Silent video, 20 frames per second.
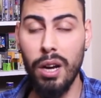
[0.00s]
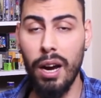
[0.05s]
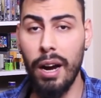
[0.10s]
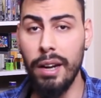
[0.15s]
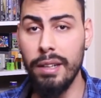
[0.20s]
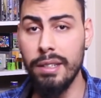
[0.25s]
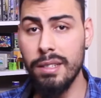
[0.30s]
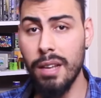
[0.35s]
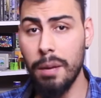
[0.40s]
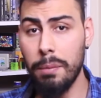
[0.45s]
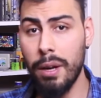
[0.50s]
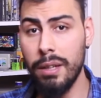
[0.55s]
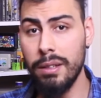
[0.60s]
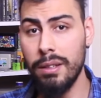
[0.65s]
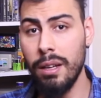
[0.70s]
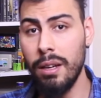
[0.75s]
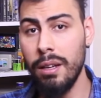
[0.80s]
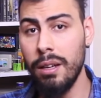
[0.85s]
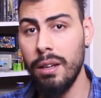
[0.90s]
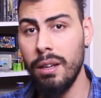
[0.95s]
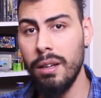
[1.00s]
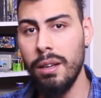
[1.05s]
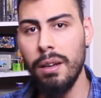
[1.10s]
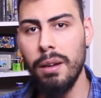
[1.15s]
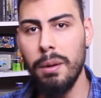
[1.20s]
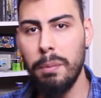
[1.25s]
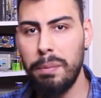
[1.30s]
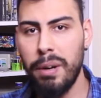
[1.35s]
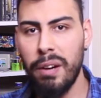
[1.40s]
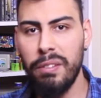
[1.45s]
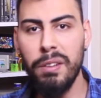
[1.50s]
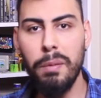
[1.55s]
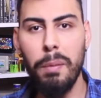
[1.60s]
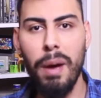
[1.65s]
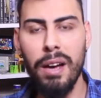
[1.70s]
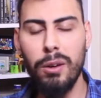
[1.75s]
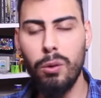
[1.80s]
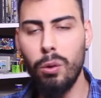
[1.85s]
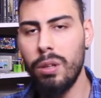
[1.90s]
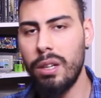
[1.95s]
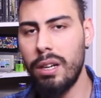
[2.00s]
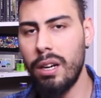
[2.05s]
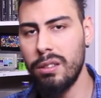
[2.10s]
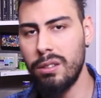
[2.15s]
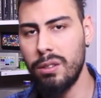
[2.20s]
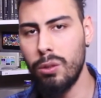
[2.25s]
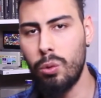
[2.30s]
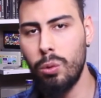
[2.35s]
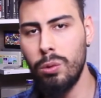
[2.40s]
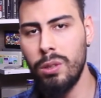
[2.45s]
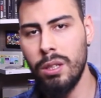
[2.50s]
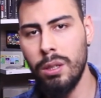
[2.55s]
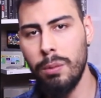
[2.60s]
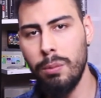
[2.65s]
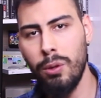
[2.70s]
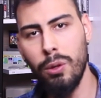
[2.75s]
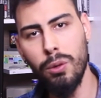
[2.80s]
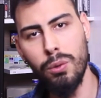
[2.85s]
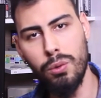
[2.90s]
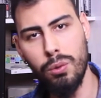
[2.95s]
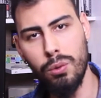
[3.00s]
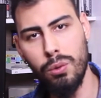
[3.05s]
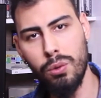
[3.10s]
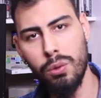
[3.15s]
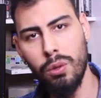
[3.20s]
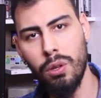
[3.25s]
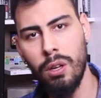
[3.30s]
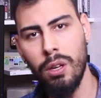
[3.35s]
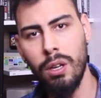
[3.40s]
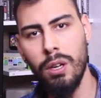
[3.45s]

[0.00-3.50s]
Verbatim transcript: Aynı zamanda powerbank olarak da kullanabiliyorsunuz.